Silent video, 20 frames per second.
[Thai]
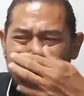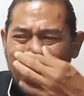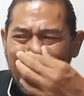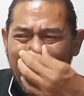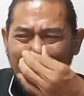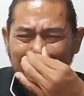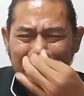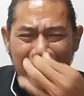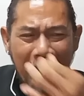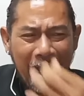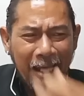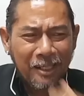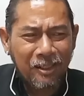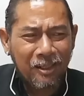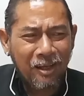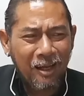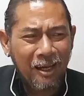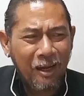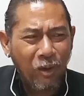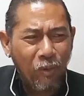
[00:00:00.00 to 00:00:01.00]
อาจารย์
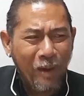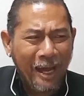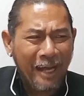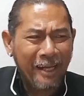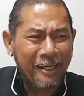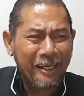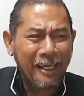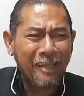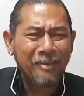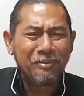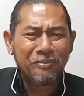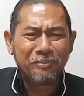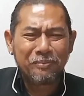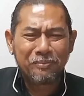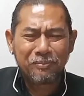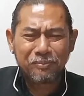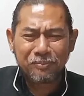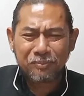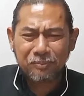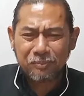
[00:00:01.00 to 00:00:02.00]
ก็ระวังนะ
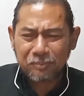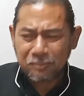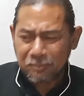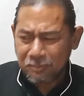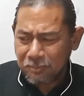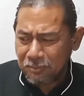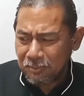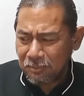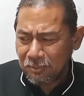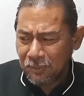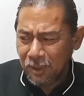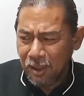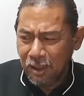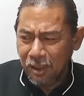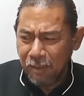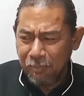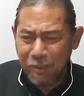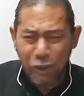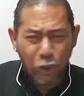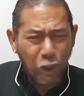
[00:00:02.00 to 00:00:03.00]

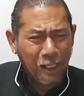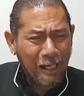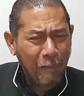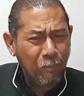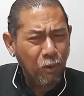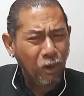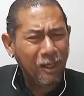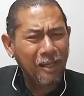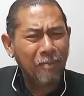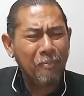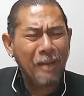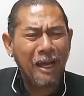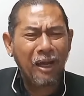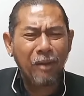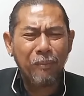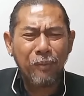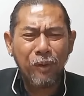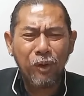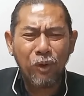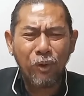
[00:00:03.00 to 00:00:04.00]
มีคนขับรถหรือเปล่าก็
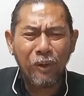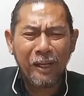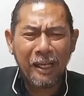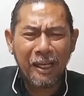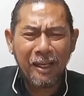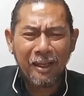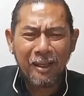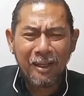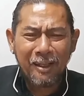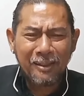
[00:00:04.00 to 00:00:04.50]
ไม่รู้นะ